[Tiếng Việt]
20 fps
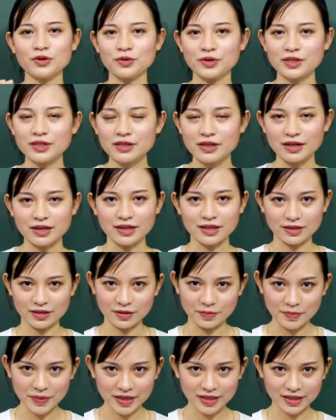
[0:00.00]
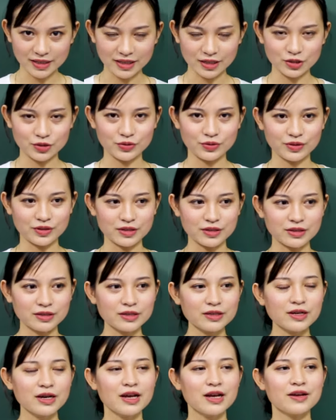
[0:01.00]
đối tượng là từ mình là chủ
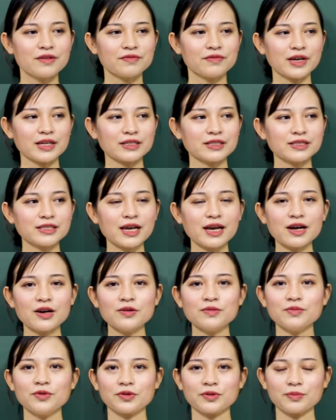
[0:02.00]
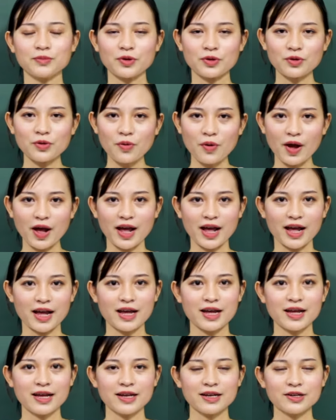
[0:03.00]
ngữ và trao một món quà,
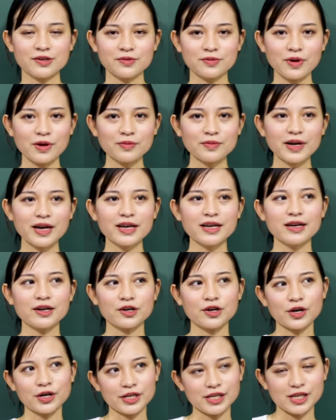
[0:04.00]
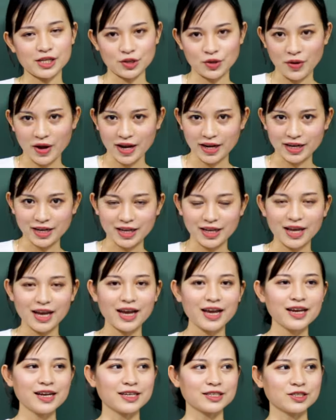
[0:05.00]
đúng không? Hay là gọi điện thoại này,
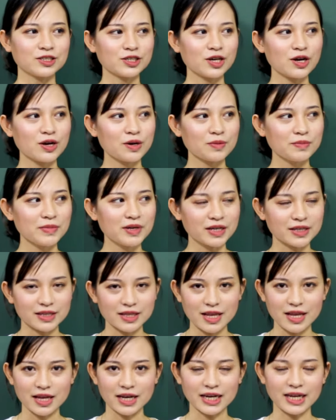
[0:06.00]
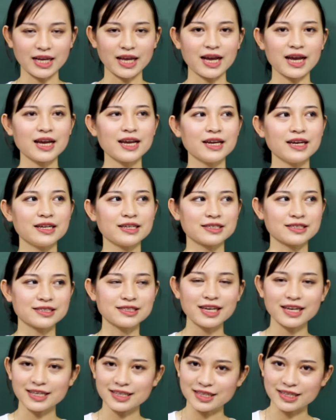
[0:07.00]
hay là cho mượn tiền này, hay là
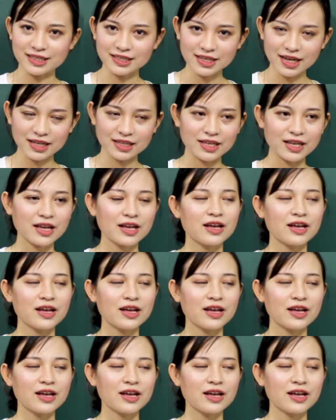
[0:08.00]
dạy tiếng Nhật,